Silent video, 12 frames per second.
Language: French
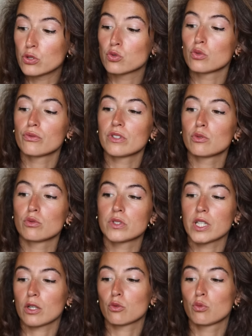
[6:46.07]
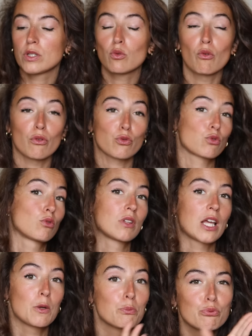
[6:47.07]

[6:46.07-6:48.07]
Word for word: et sauvées du circuit conventionnel